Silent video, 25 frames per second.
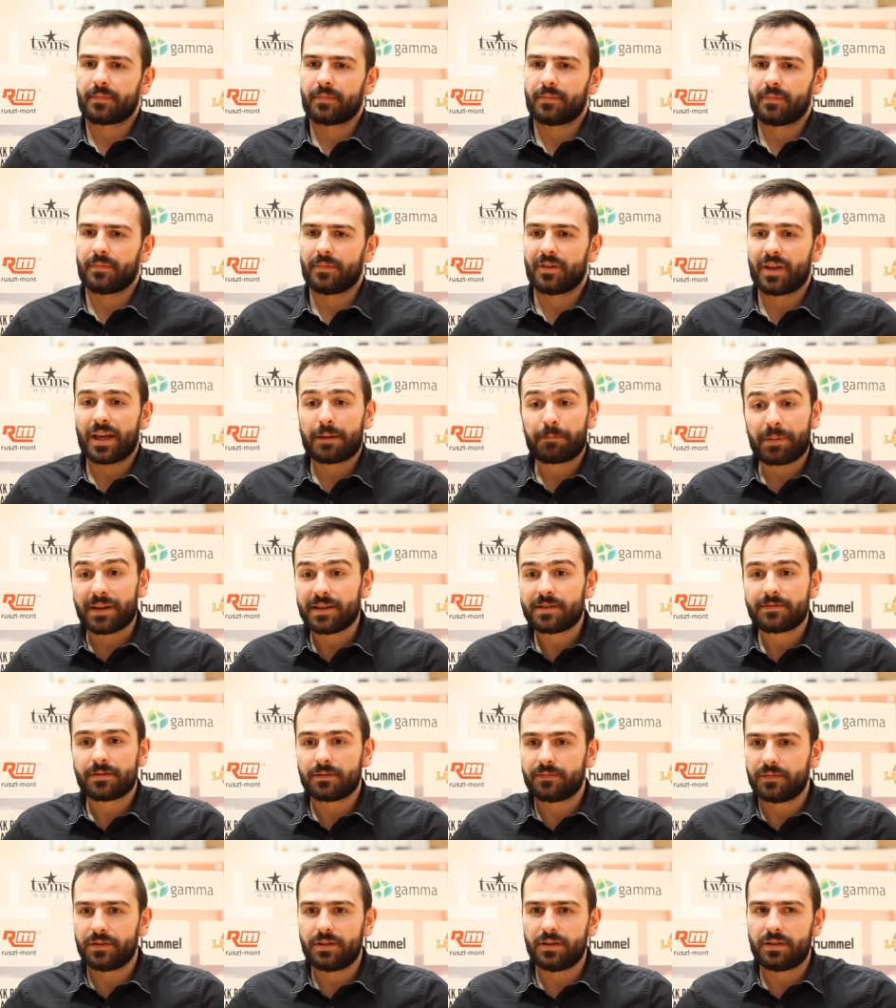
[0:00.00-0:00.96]
no jak
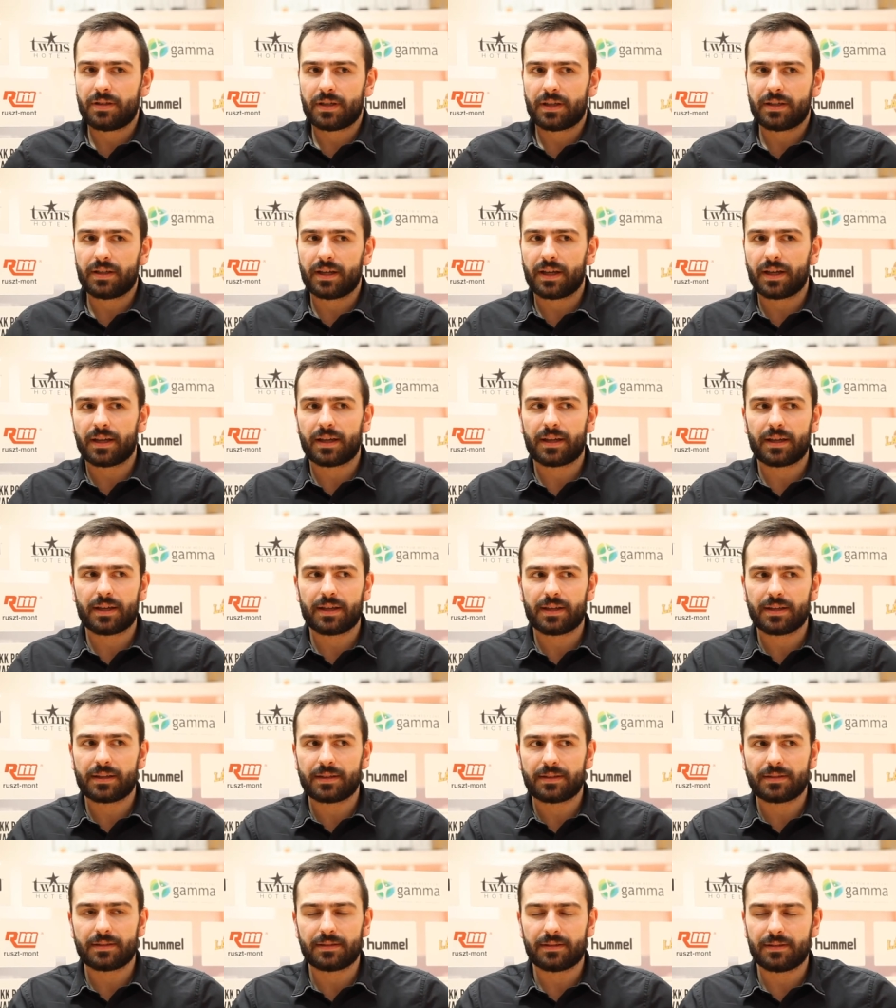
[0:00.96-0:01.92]
Państwo widzicie, nie,
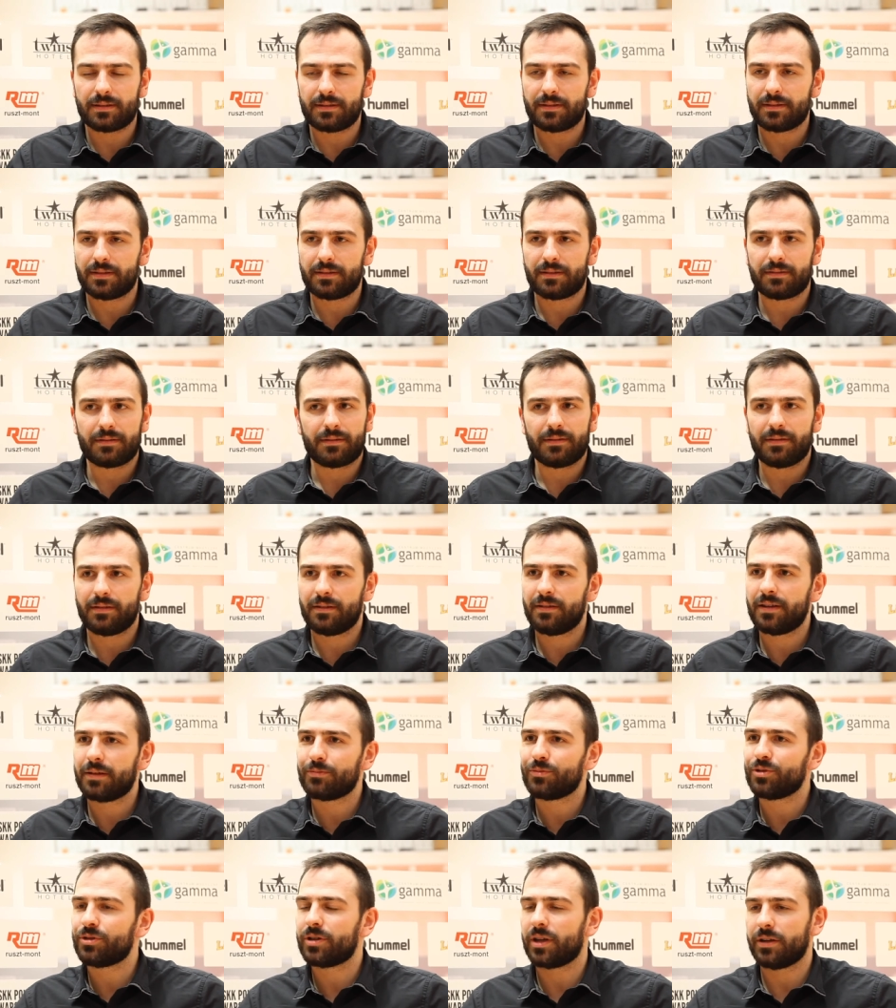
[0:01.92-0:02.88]
nie
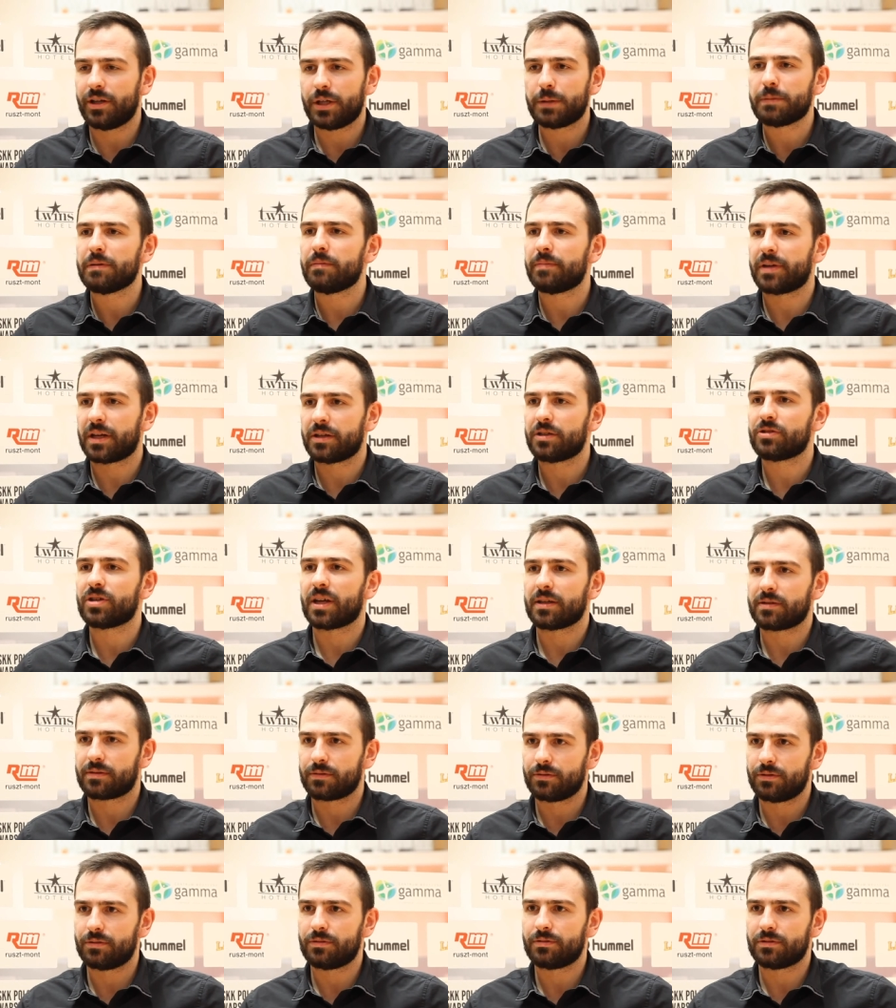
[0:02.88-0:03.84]
musieliśmy brać
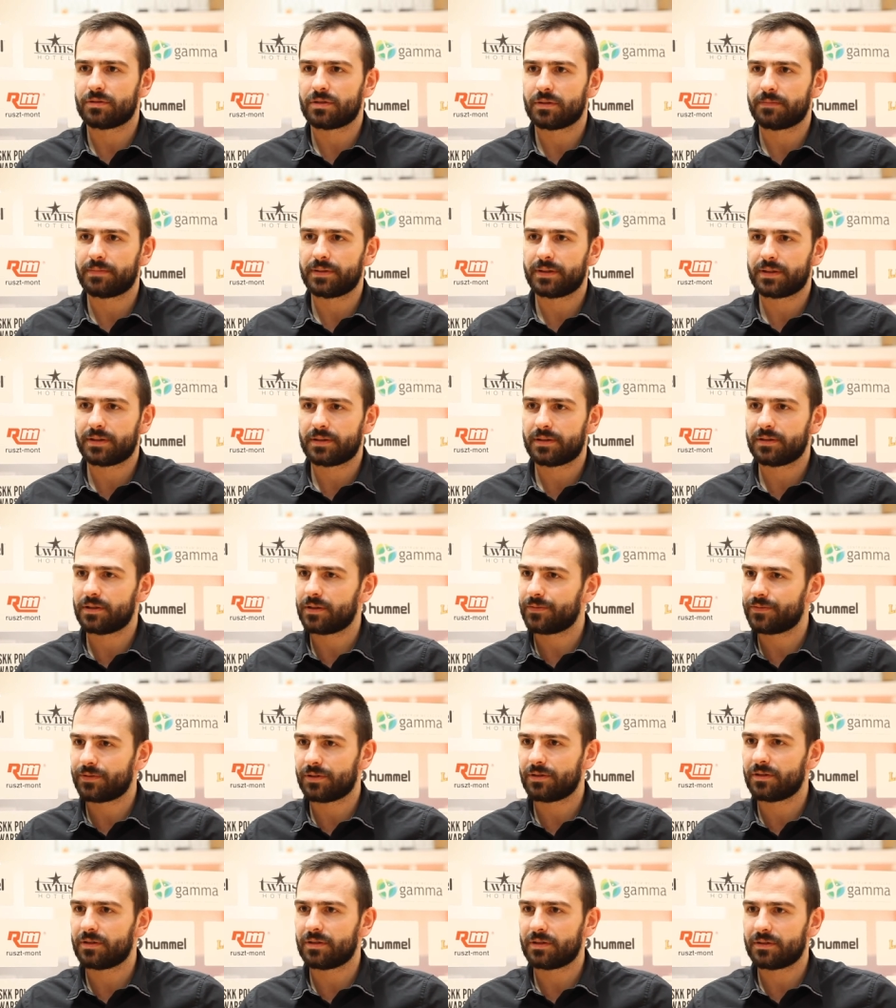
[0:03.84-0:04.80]
czasu, żeby
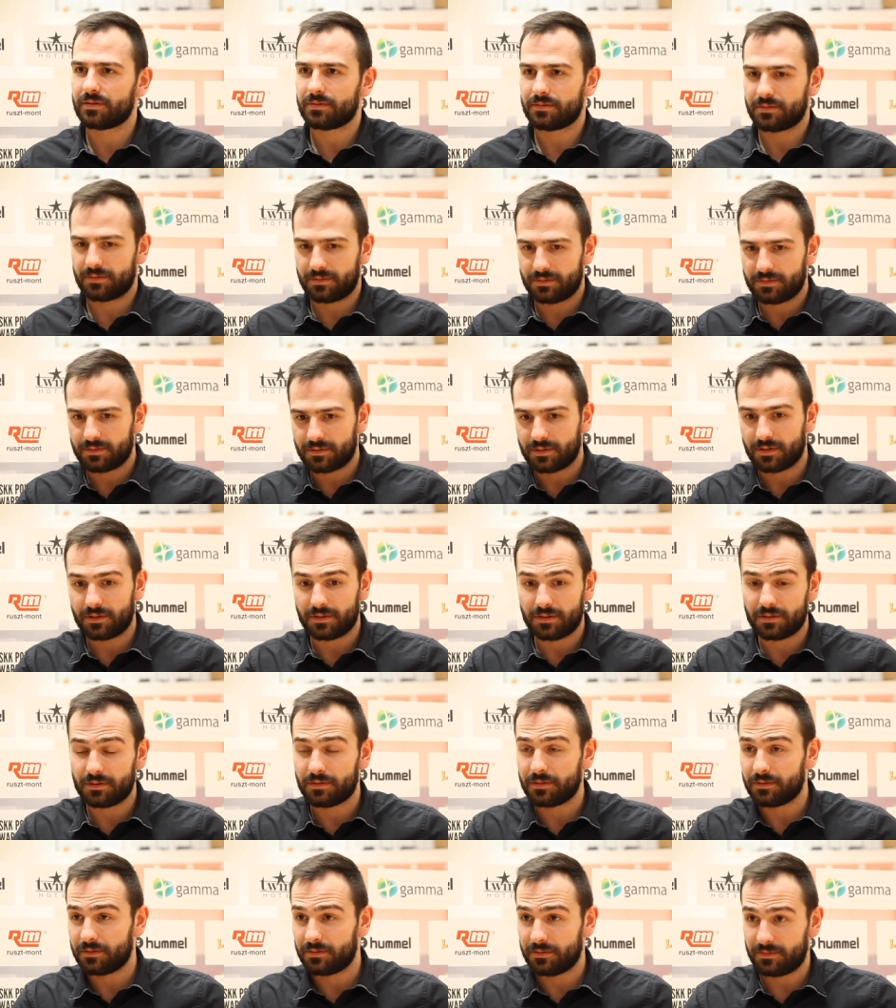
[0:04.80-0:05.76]
dziewczyny
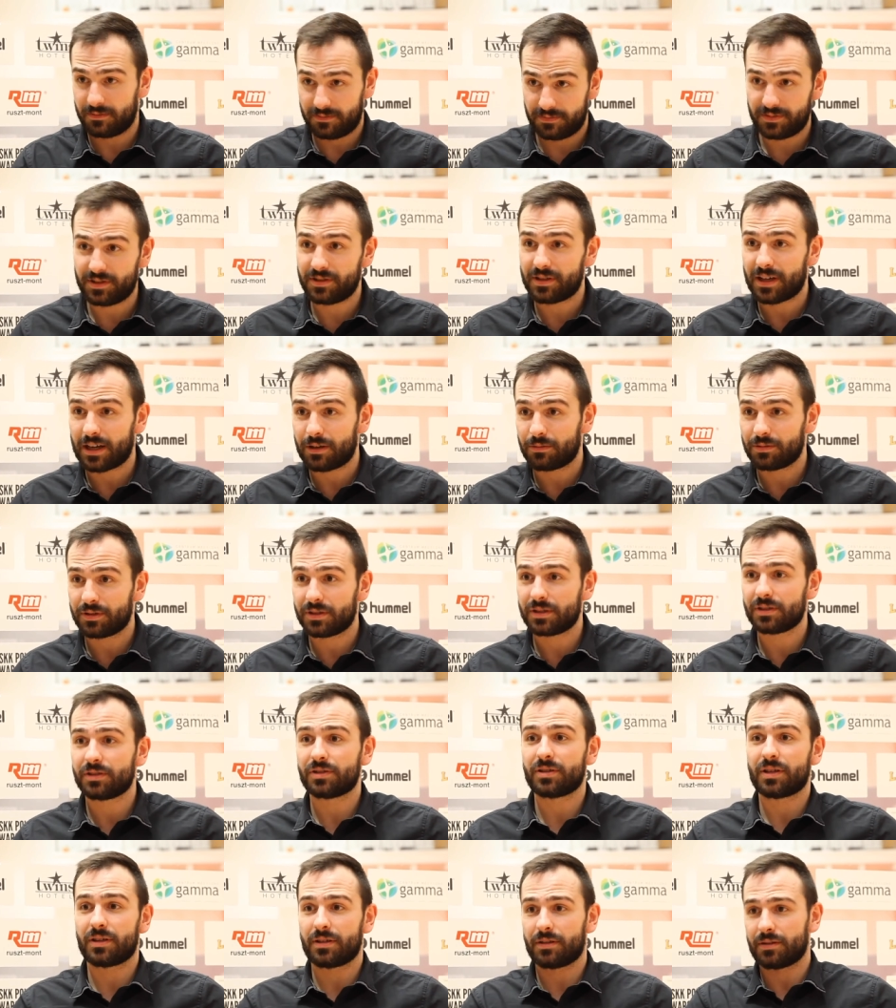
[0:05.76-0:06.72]
widziały,
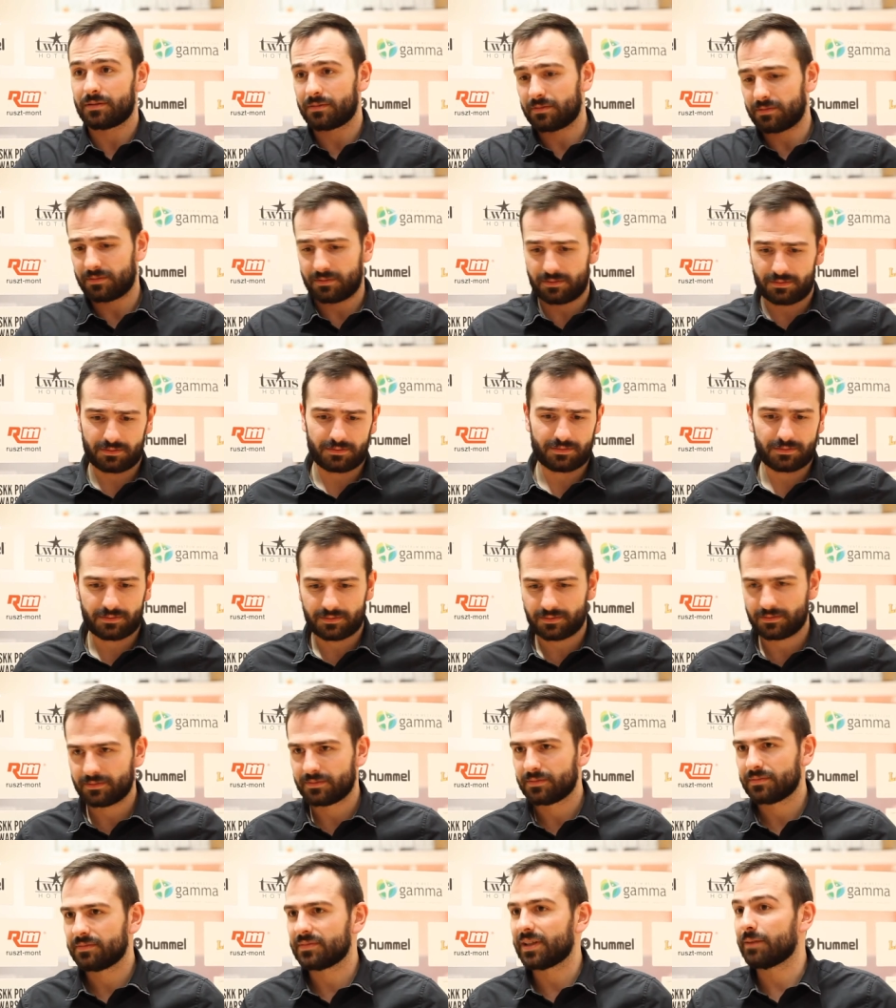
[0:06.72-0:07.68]
że
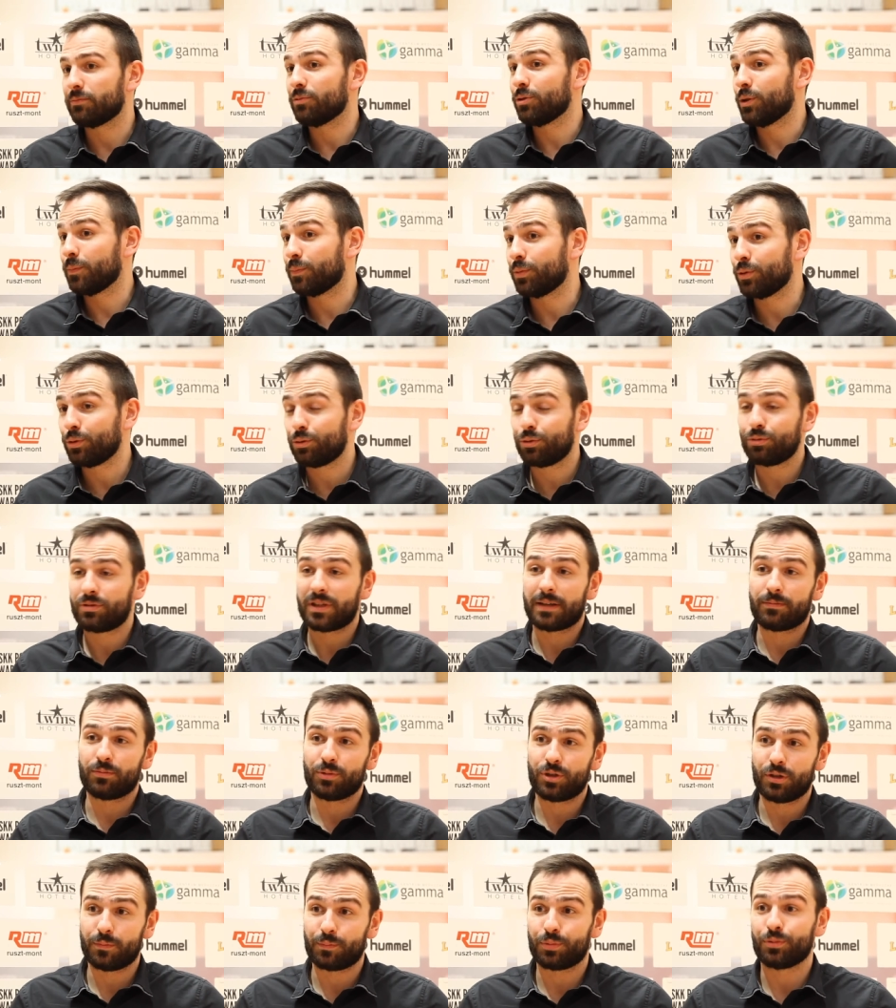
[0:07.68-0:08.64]
tam musi pójść tu, tam
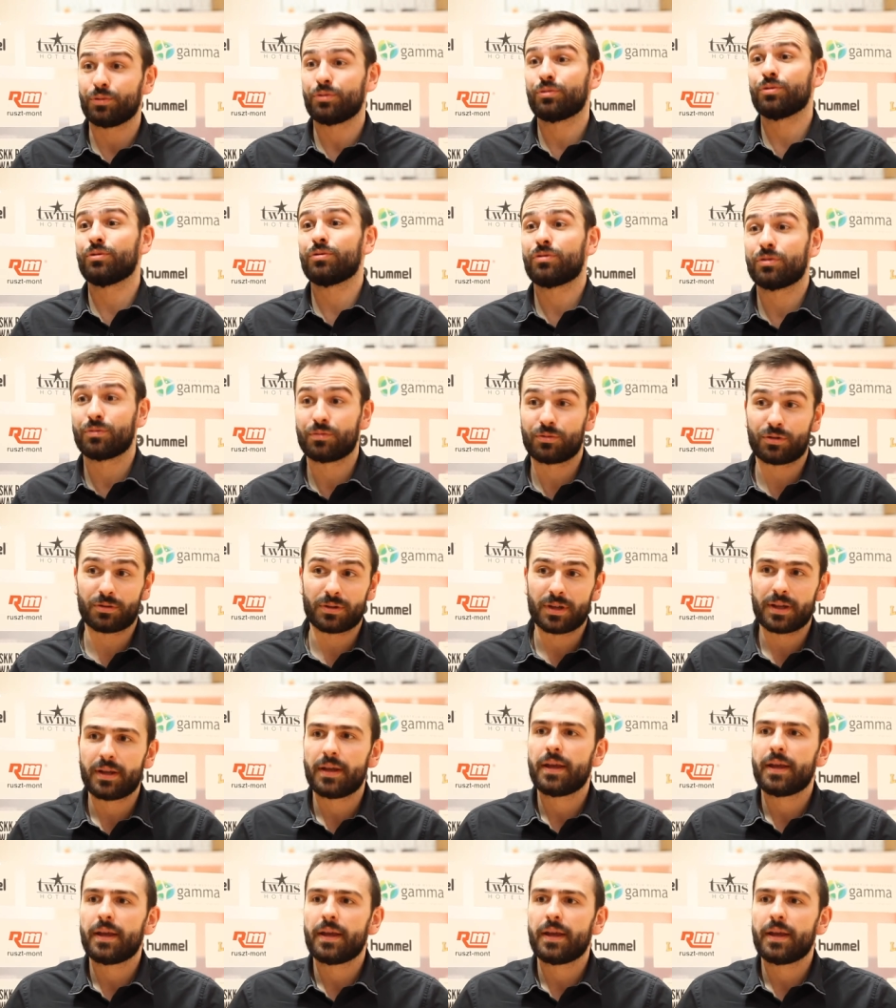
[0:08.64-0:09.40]
musi pójść tu. tu, tu.